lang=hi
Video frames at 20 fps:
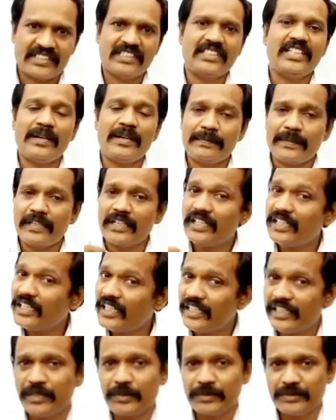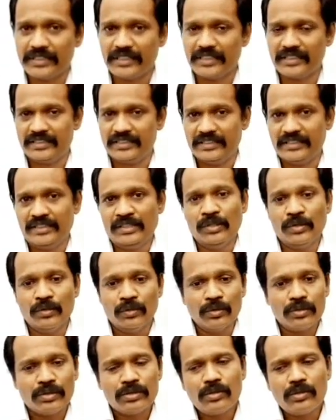या आपके रिलेटिव्स हैं
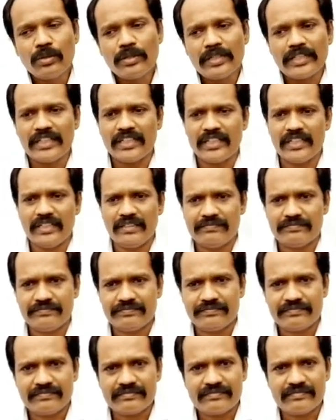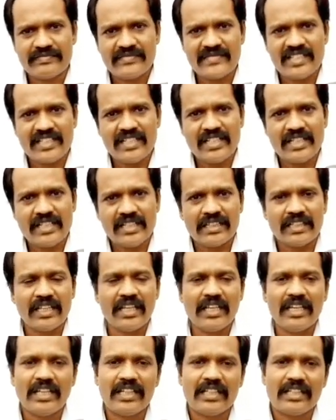उनको कहिए
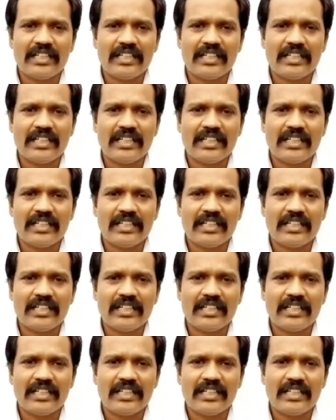कि